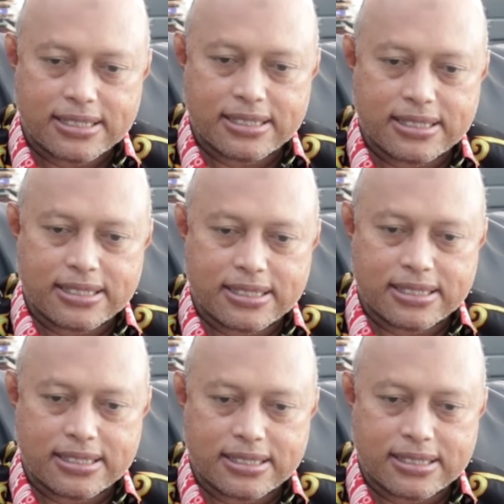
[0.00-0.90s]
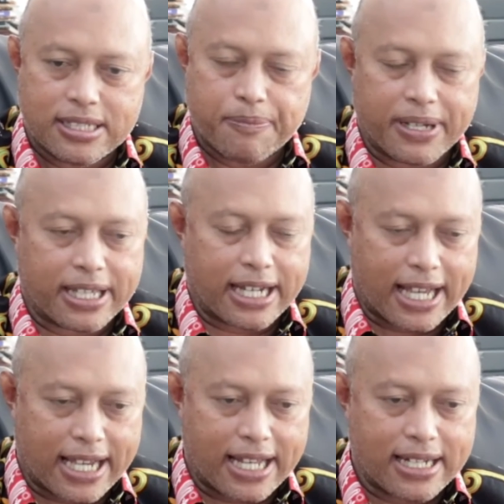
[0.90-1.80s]
eh,
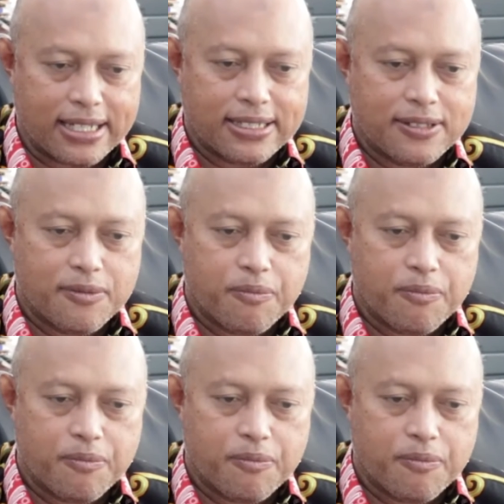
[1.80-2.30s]
diperkirakan